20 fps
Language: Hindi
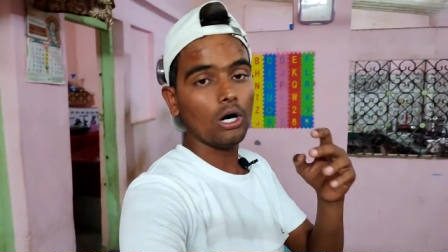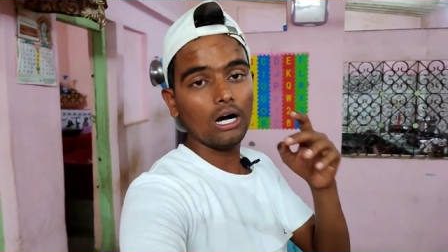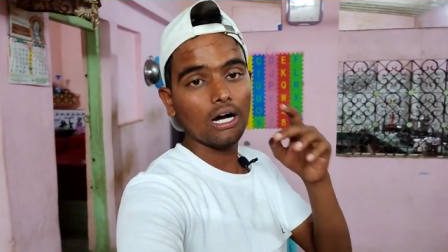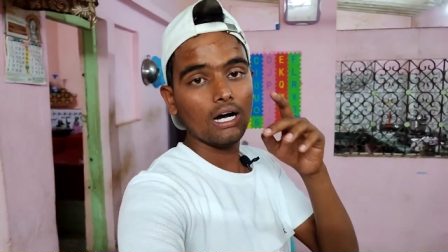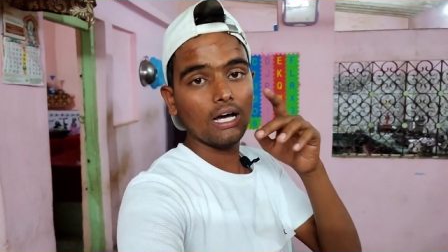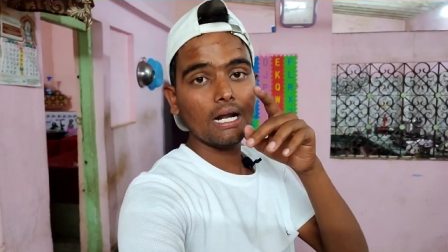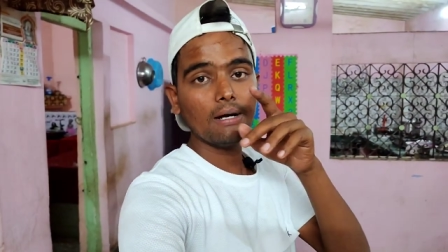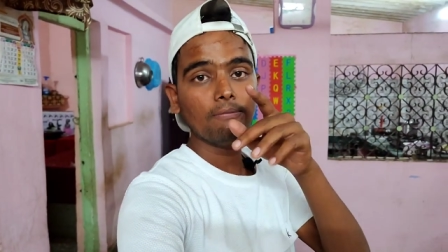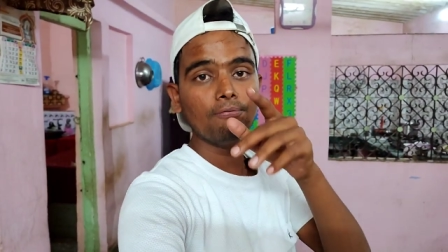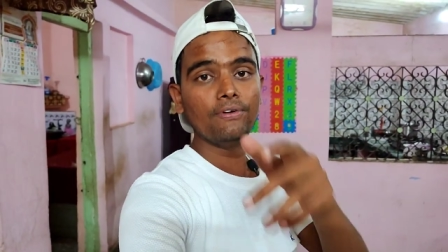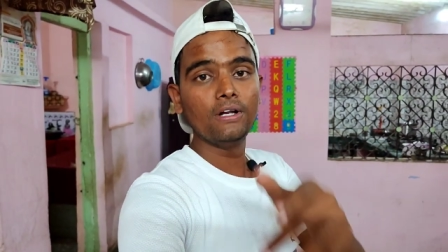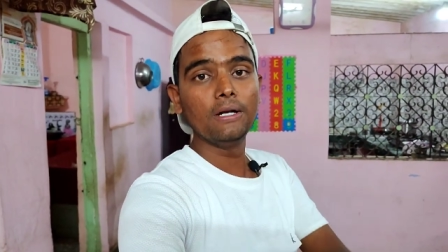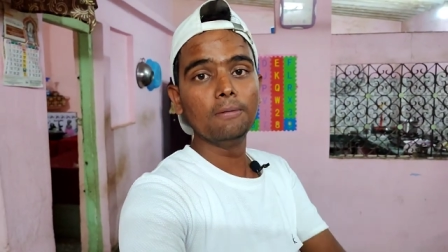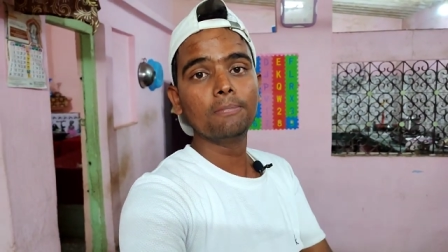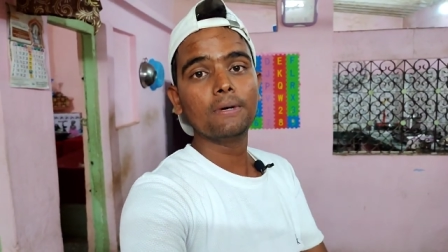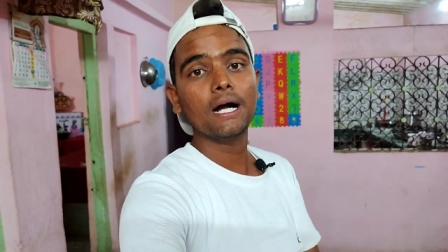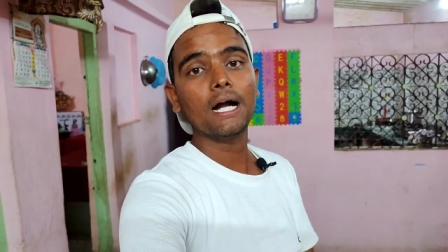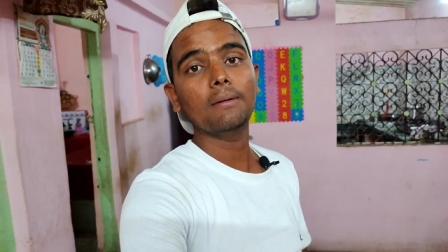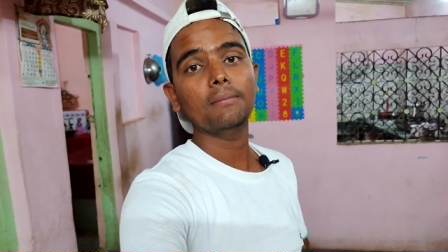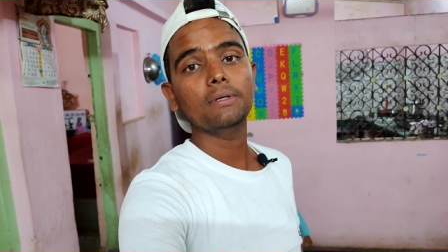अगर आप
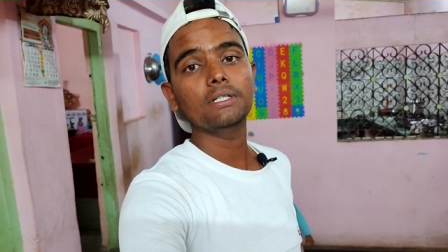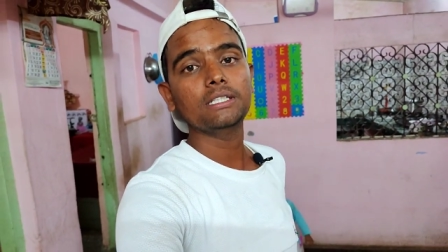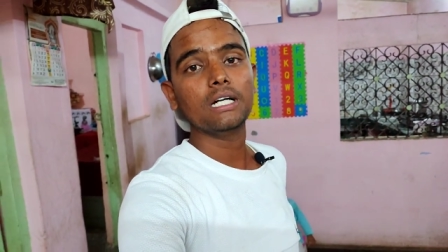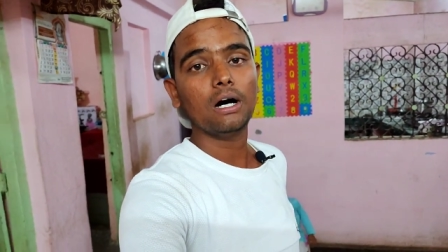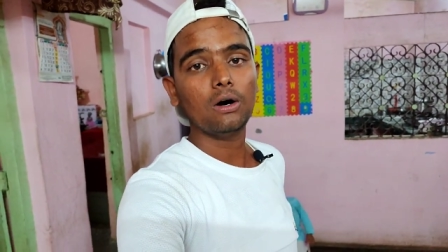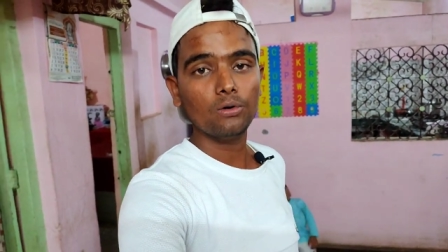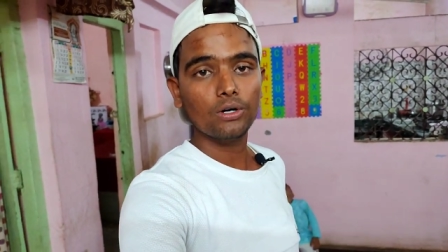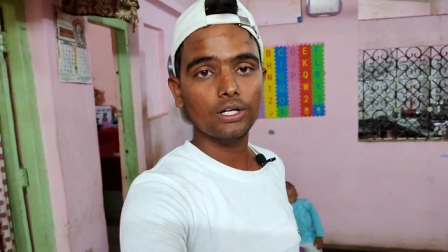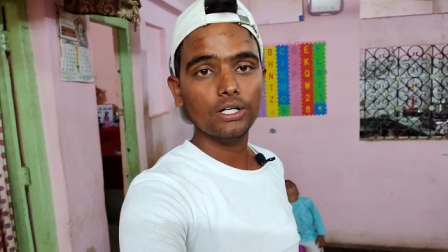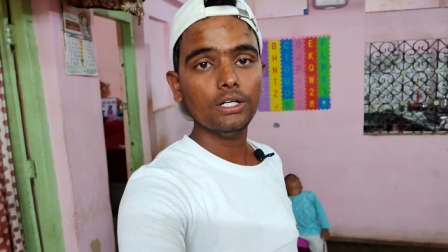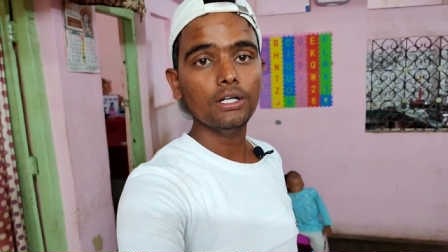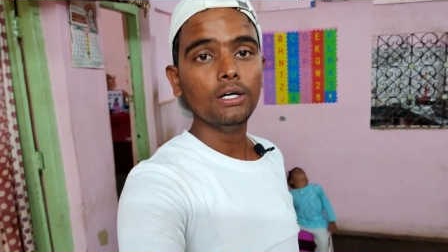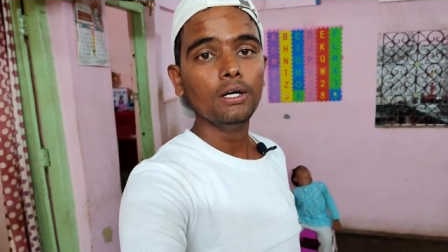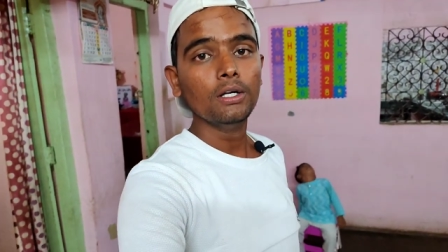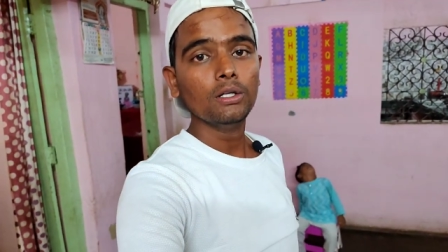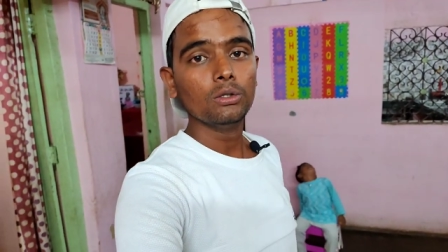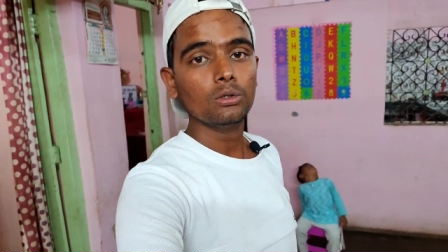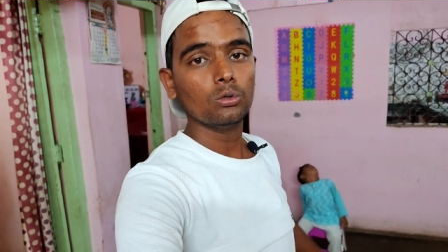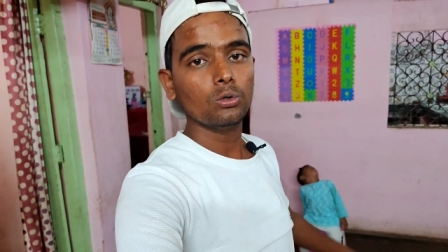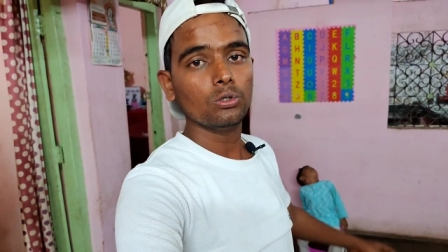फ्लिपकार्ट में जाओगे
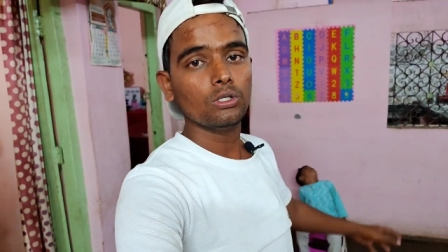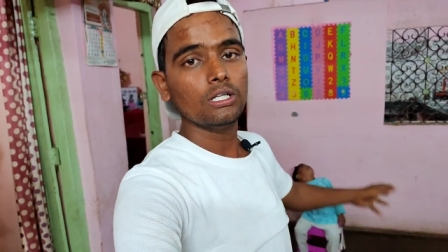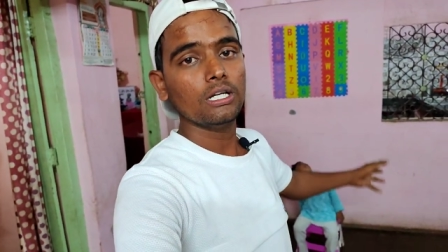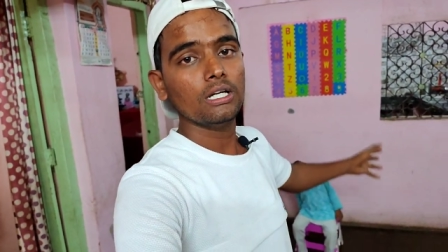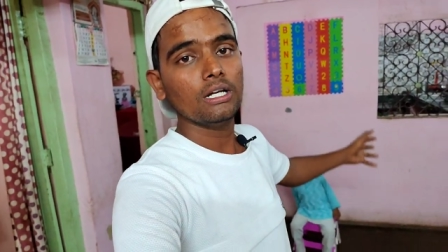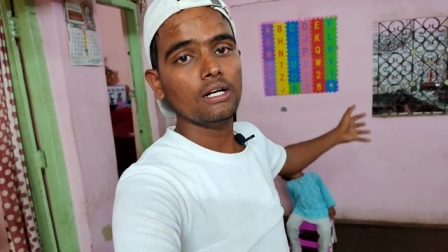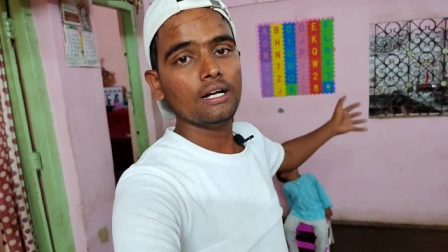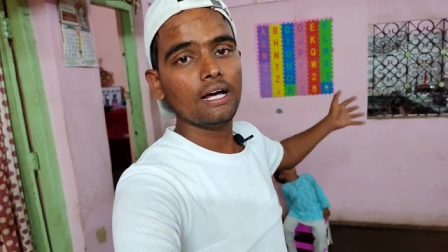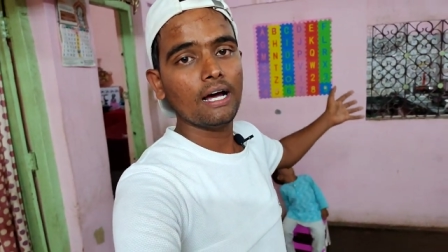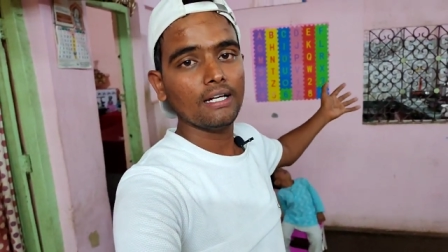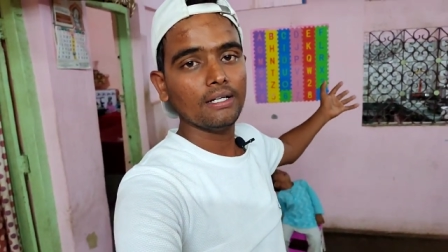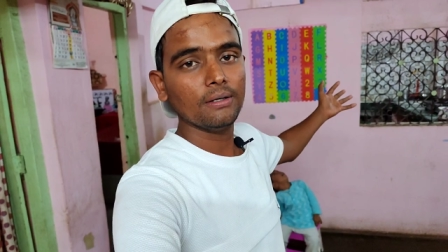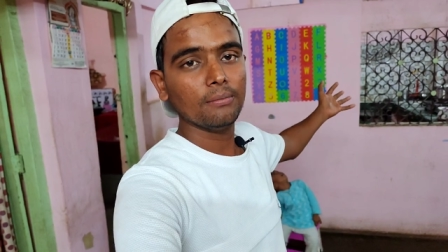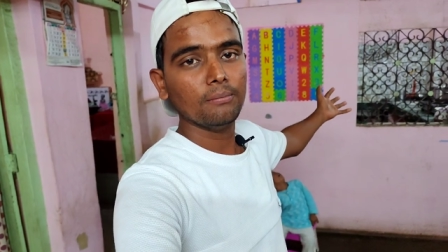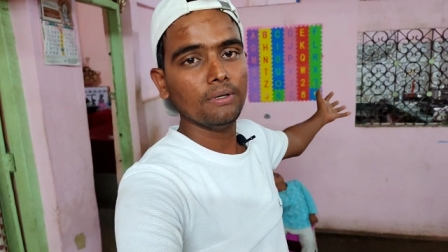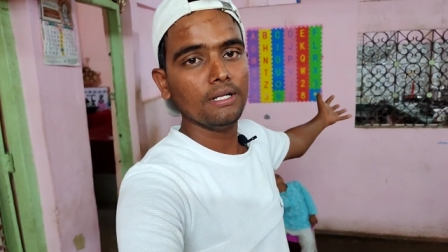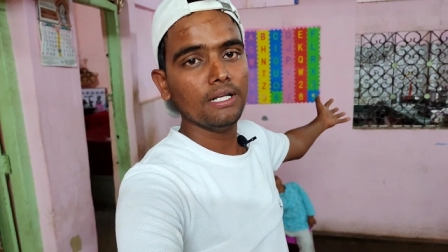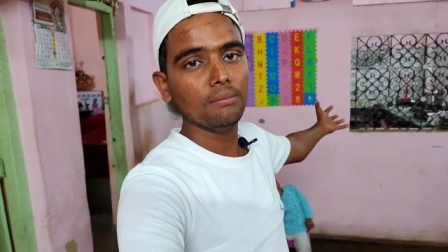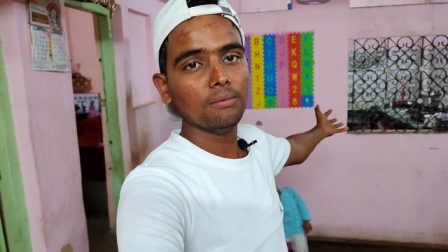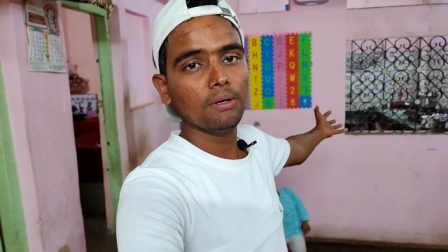तो ये ढाई
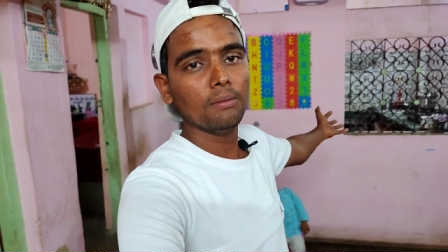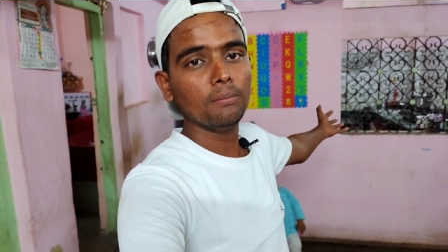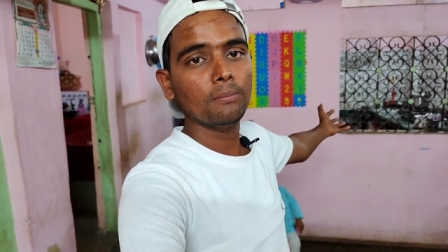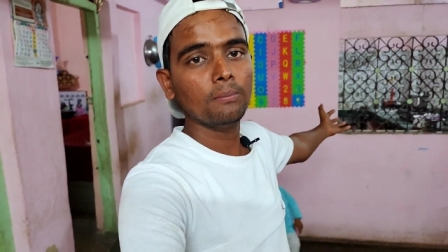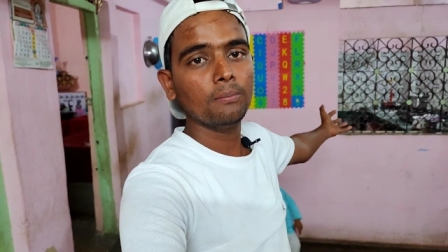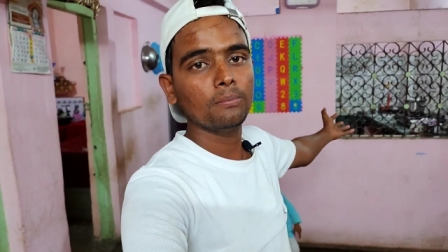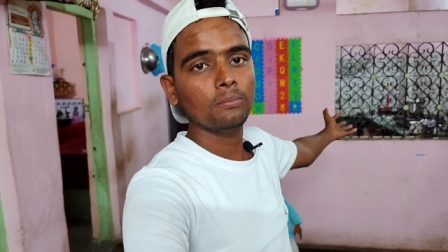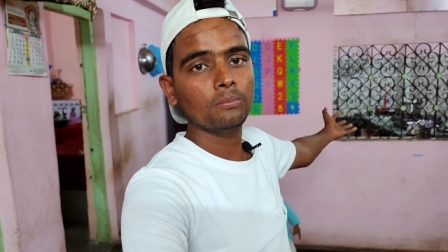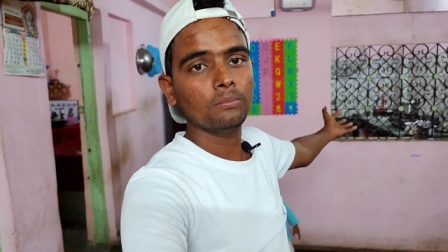मिनिमम